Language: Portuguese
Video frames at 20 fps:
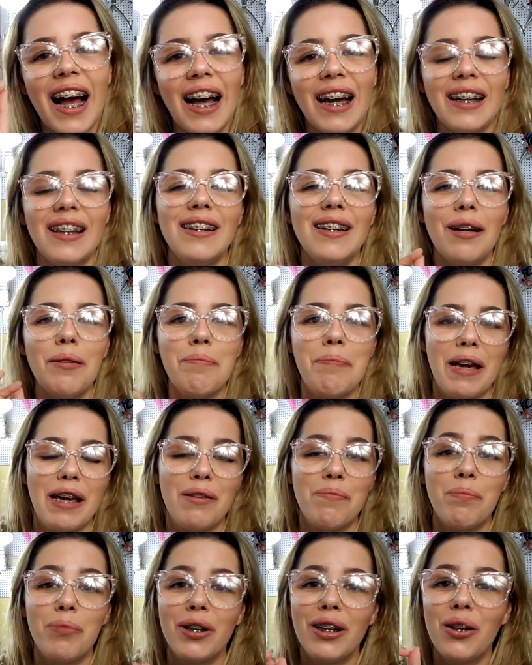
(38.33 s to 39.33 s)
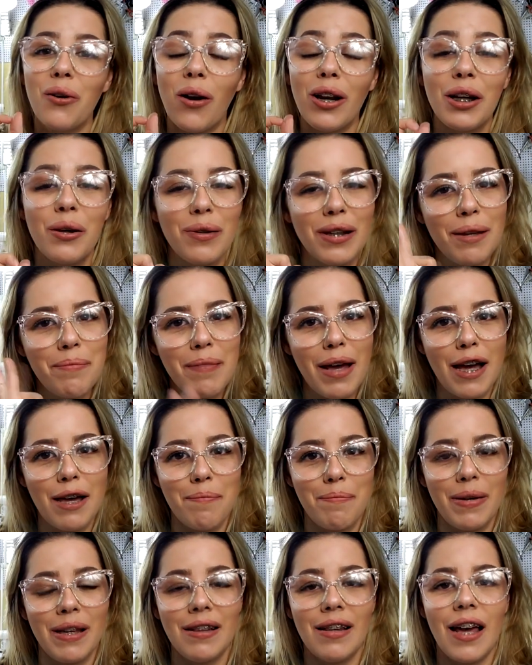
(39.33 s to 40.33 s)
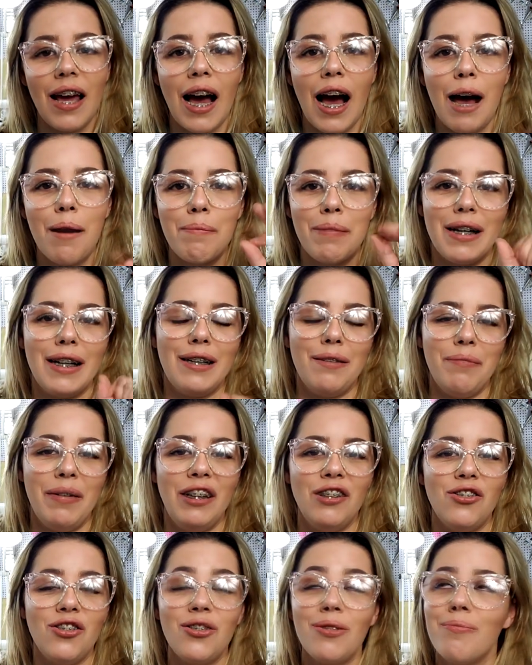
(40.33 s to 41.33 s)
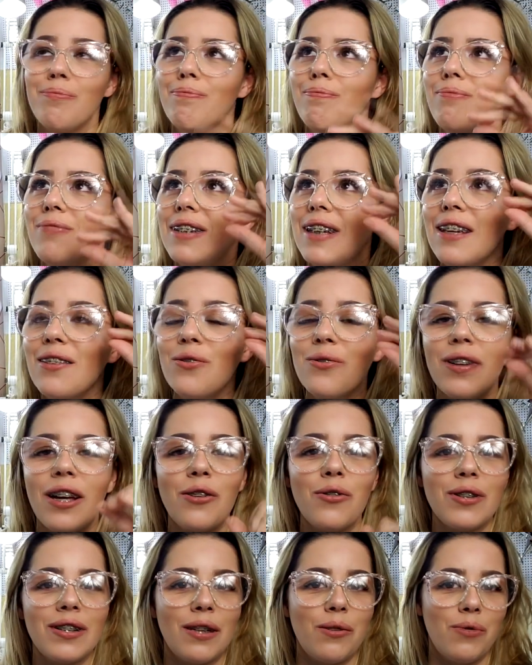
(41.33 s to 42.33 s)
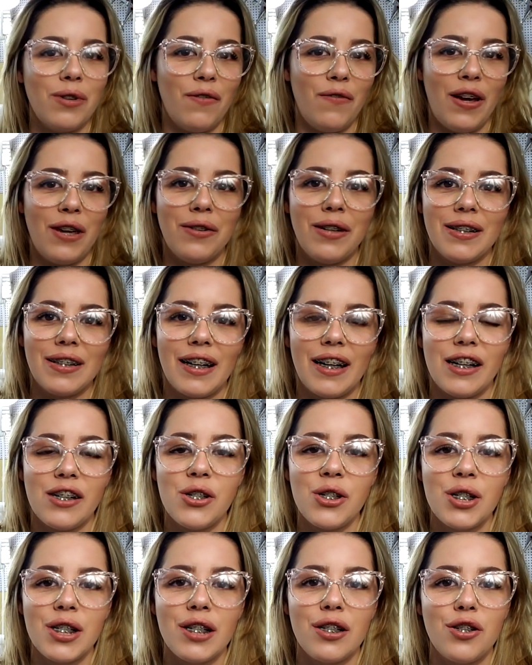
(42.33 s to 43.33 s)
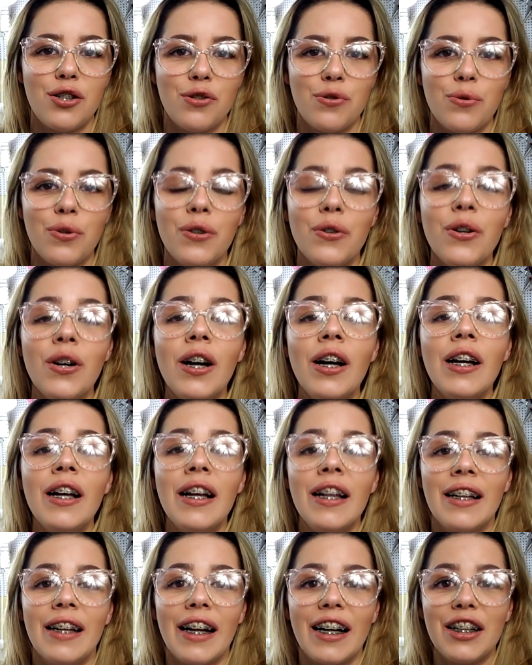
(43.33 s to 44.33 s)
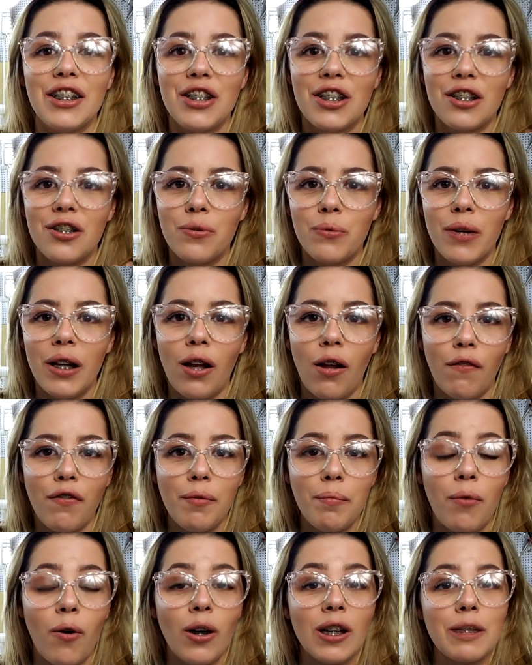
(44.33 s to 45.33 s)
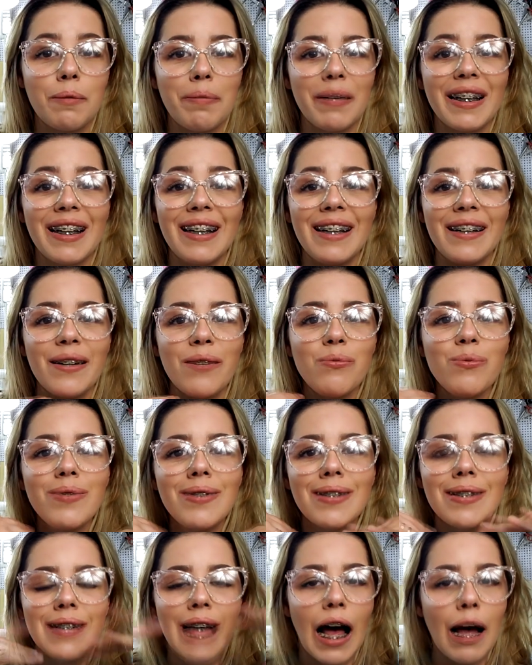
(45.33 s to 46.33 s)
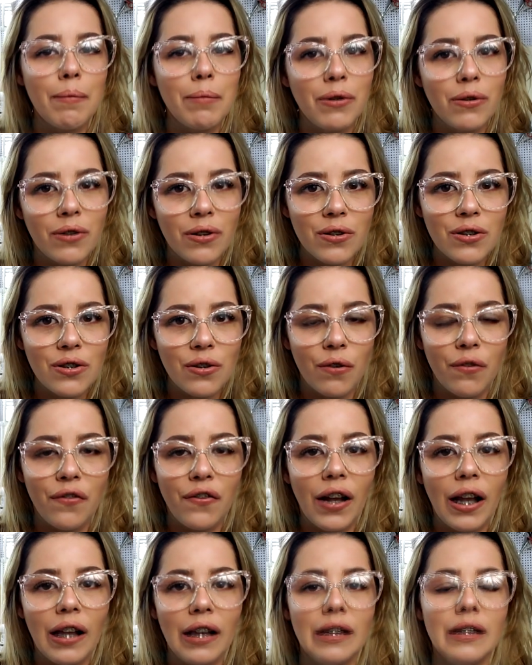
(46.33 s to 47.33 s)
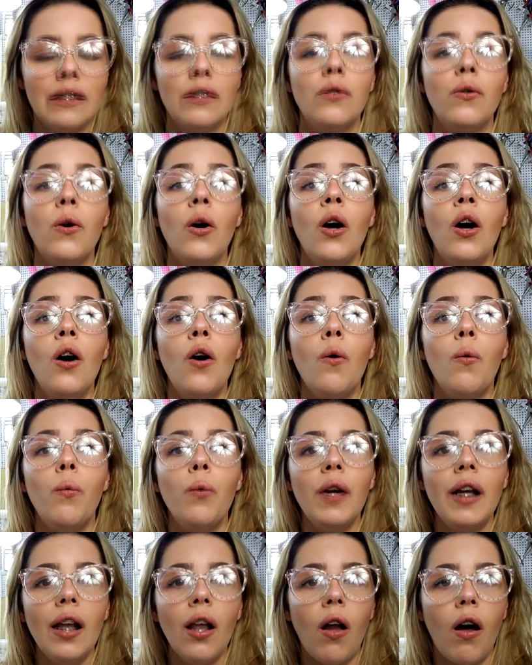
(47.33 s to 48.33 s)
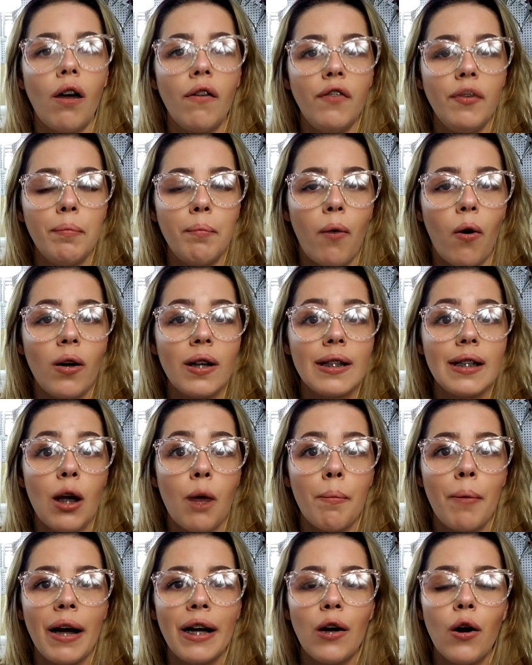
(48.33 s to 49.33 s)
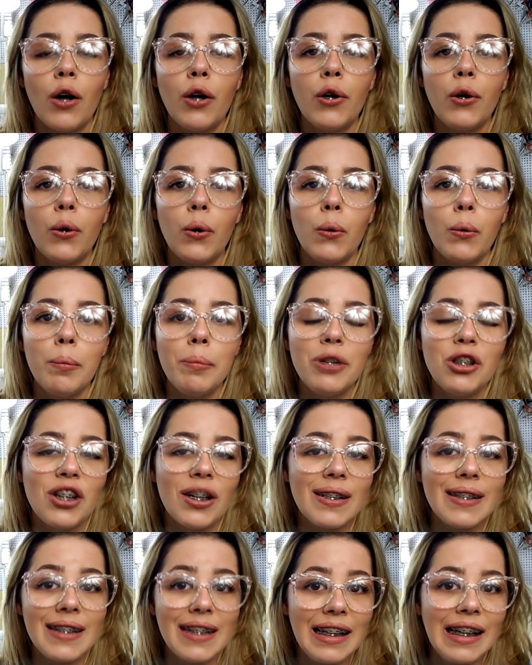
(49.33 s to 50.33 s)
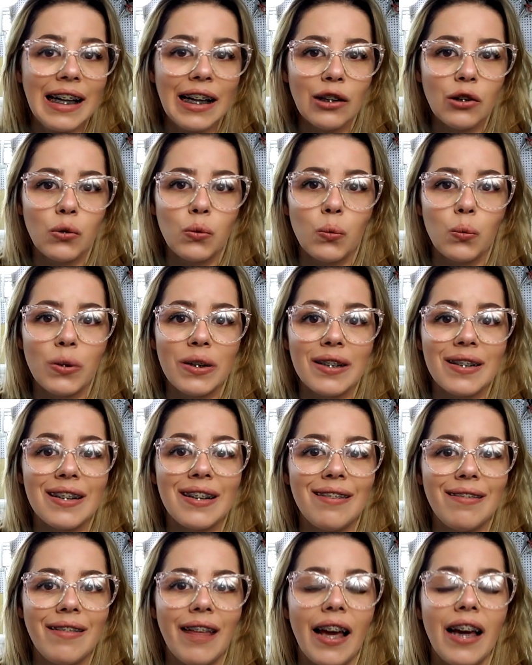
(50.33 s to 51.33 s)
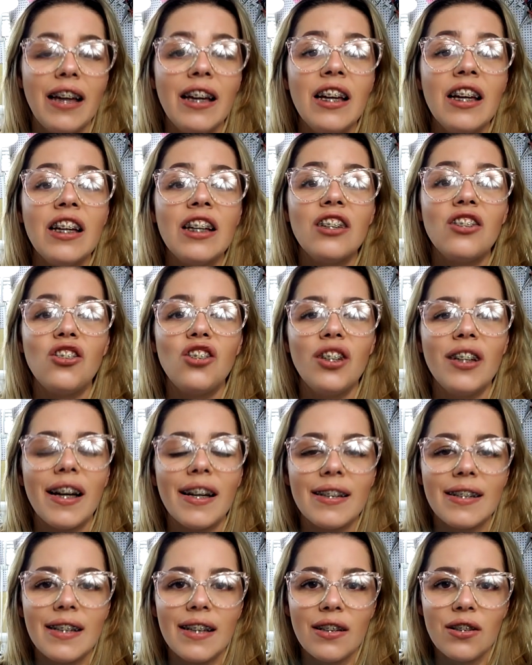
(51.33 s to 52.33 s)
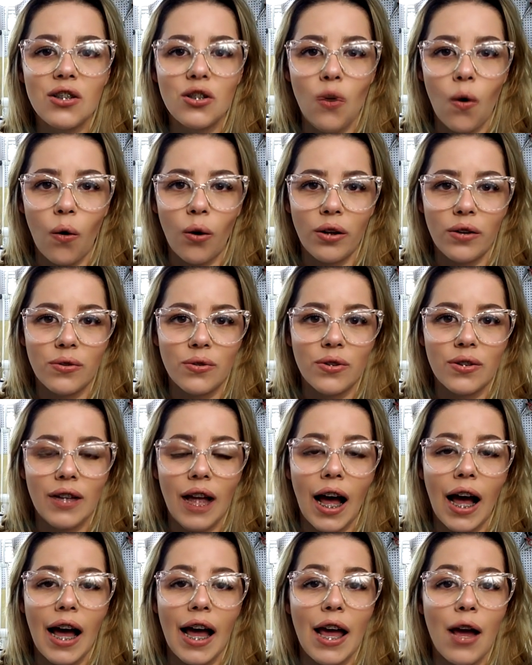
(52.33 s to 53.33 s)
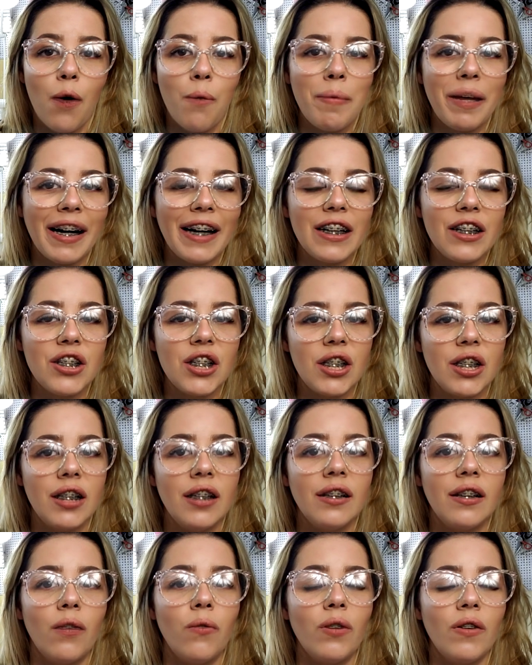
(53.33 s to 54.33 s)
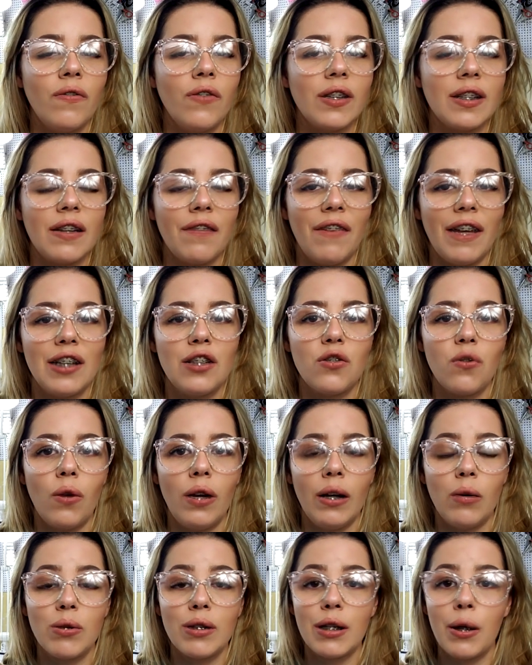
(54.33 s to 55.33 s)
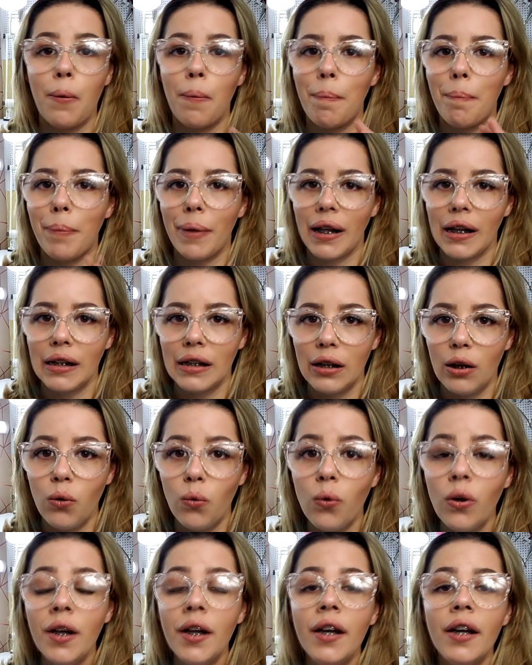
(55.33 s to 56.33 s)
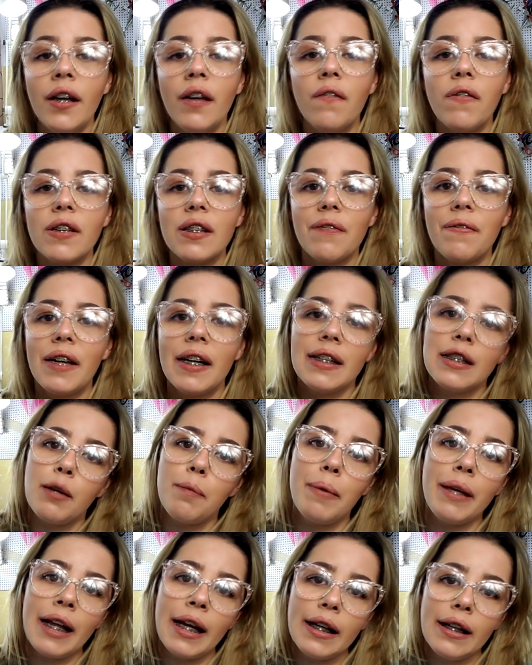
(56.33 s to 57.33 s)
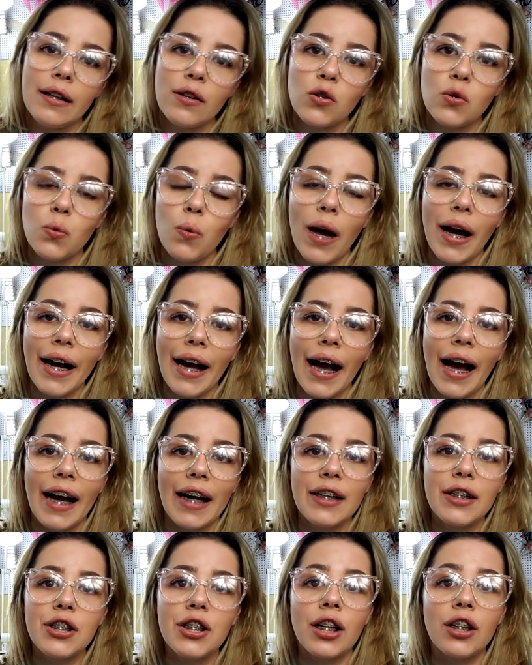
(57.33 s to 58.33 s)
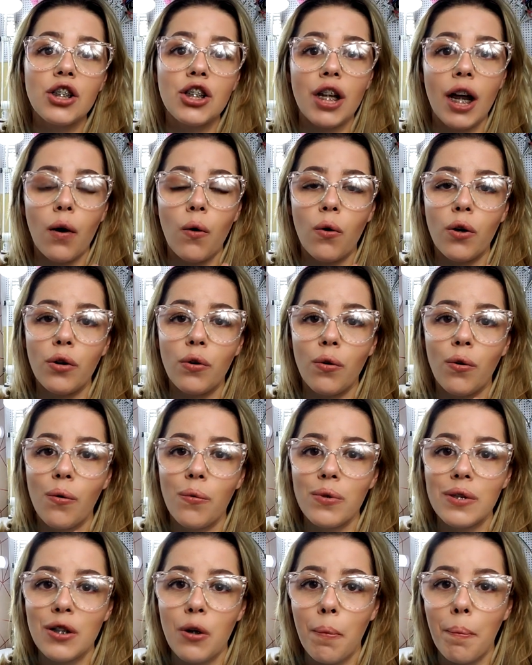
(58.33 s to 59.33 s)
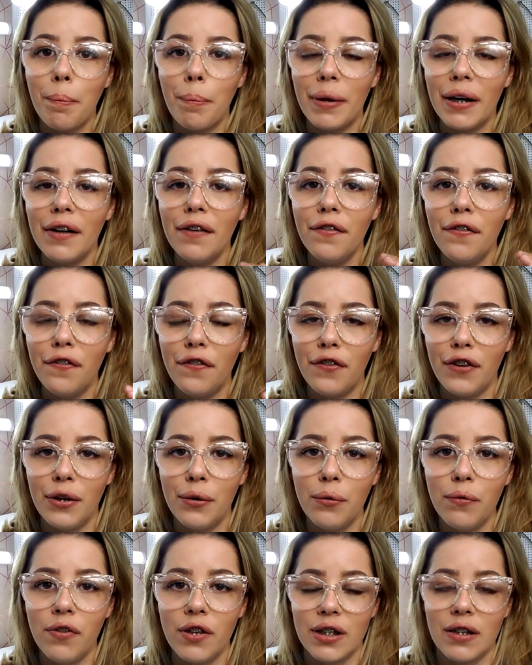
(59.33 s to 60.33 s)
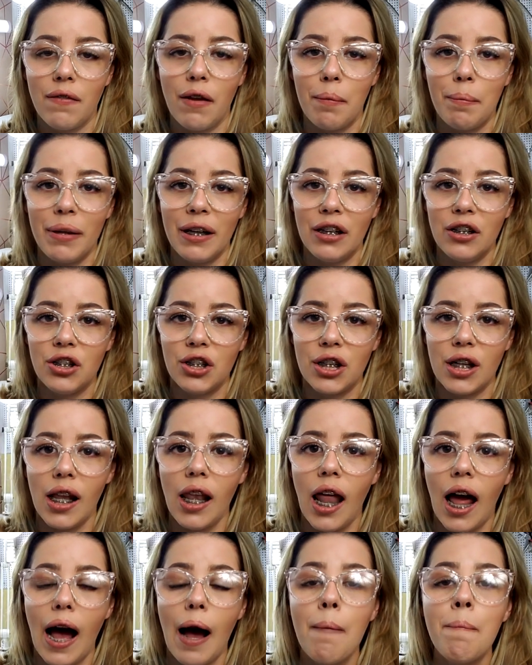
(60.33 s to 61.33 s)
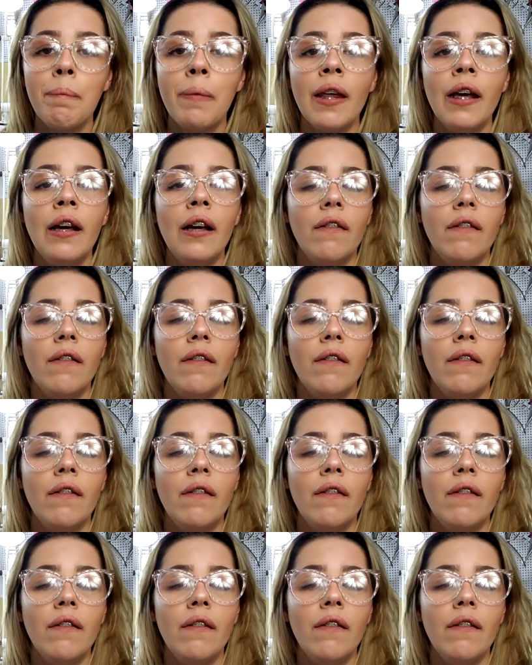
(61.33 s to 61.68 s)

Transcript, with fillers: Ainda bem, porque olha, eu ia me arrepender amargamente. Vocês não têm noção que veio nessa caixinha de junho na caixinha do We Love Box. Pra quem não sabe do que eu estou falando, o We Love Box é o maior clube de assinaturas que tem de acessórios, tá? É uma caixinha, então, que você vai escolher o seu plano e você vai receber aí na sua caixa, de acordo com o seu perfil, você vai preencher lá.